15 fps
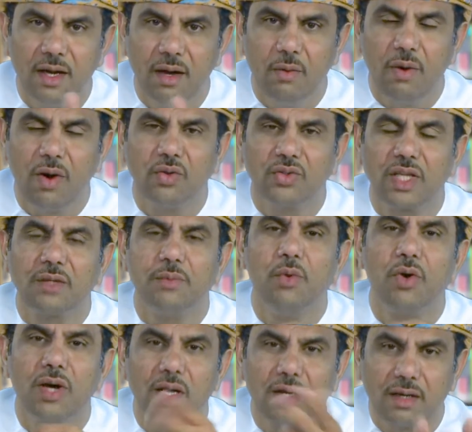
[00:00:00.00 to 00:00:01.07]
وخطط
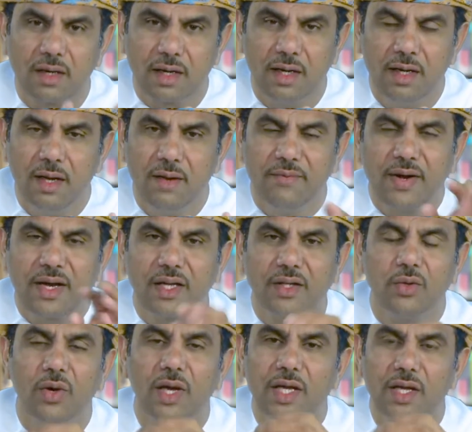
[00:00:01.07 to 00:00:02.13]
مكررة فقد
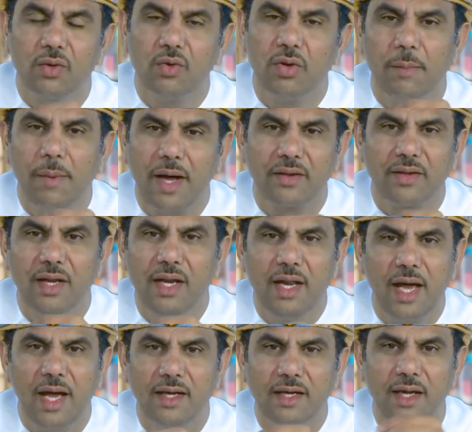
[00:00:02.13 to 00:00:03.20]
يغيرون بعض
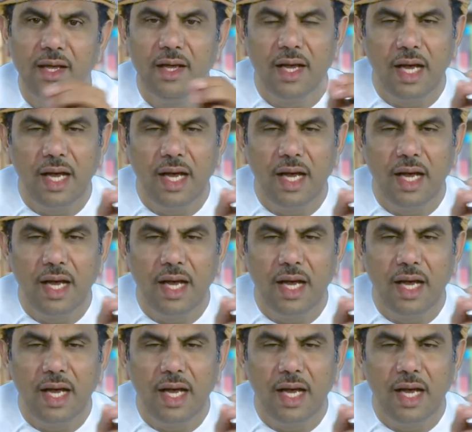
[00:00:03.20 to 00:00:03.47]
يعني